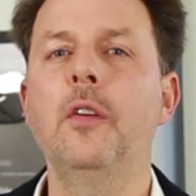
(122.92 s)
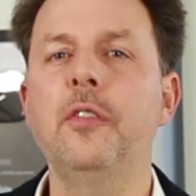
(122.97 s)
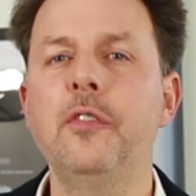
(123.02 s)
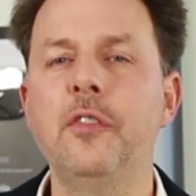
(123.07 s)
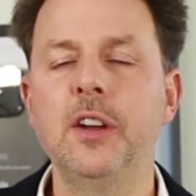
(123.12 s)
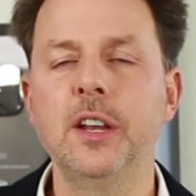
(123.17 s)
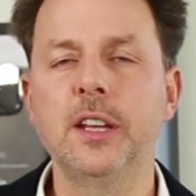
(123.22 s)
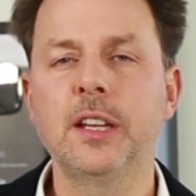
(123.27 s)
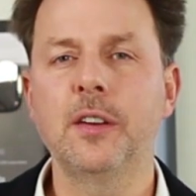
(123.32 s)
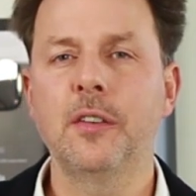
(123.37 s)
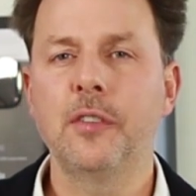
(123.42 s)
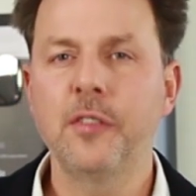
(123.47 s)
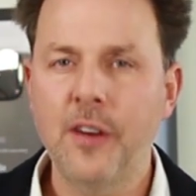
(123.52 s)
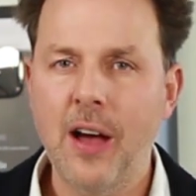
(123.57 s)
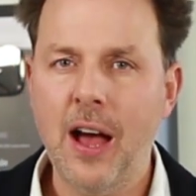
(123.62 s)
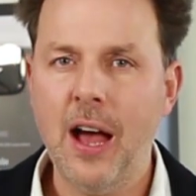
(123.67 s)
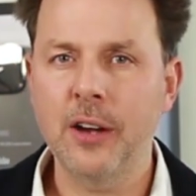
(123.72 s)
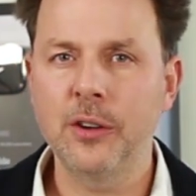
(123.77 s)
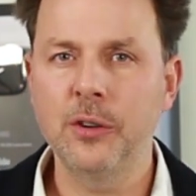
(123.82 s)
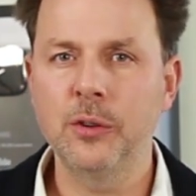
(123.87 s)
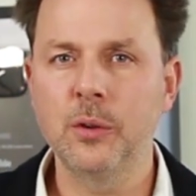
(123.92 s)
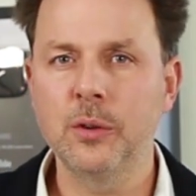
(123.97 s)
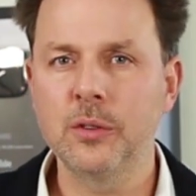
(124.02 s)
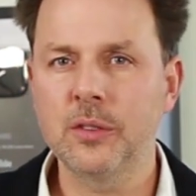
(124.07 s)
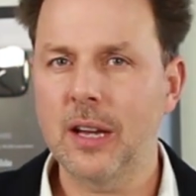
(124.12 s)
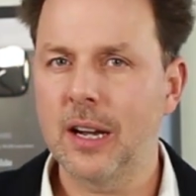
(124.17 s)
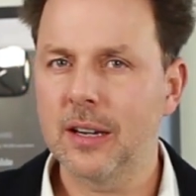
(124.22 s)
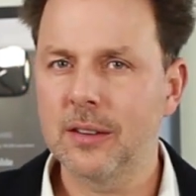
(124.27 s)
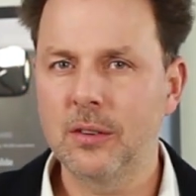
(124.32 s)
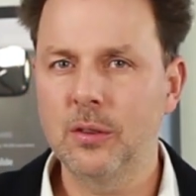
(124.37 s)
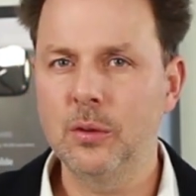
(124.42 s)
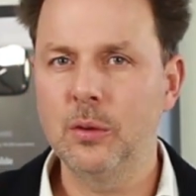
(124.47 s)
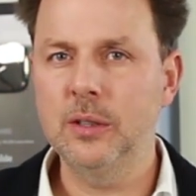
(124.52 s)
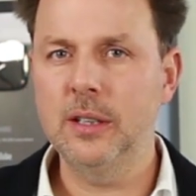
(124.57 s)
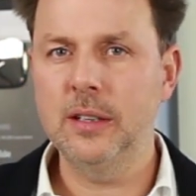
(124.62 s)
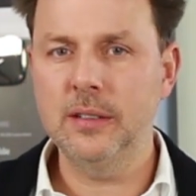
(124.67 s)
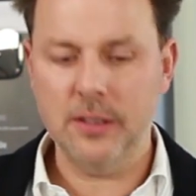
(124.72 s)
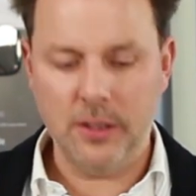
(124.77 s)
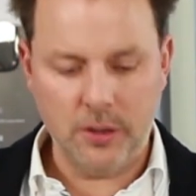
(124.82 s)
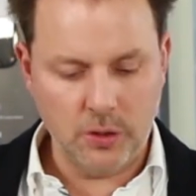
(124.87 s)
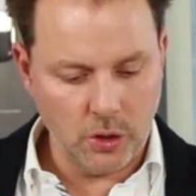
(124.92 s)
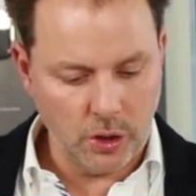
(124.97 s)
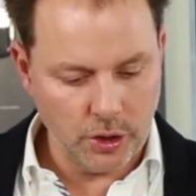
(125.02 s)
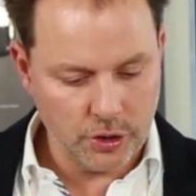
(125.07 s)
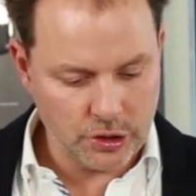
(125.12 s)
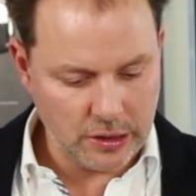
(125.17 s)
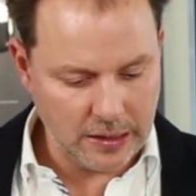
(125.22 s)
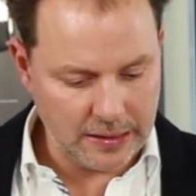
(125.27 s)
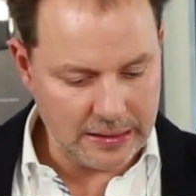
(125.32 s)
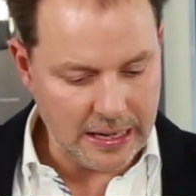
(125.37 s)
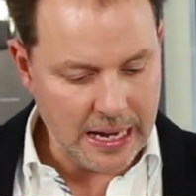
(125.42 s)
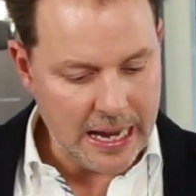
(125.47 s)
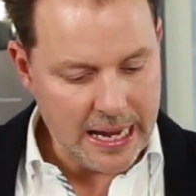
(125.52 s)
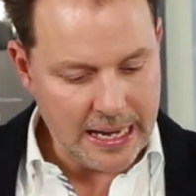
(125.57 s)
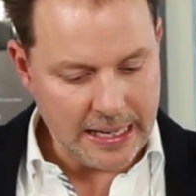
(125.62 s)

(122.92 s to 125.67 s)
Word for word: öffentliche Fahndungsaktion, die es in Deutschland